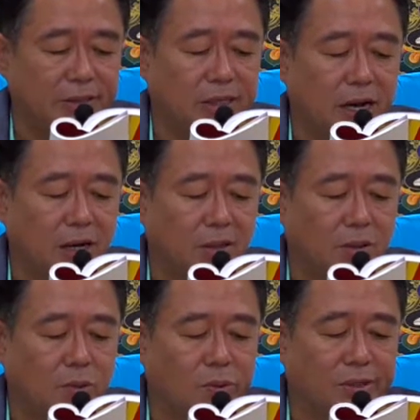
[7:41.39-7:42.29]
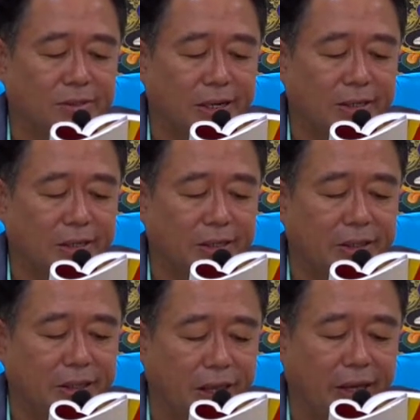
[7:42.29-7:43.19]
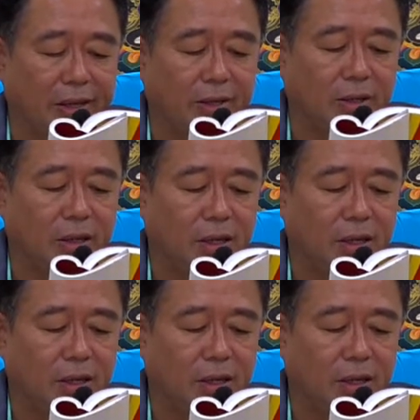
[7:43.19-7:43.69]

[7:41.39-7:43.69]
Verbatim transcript: 降，过山根内，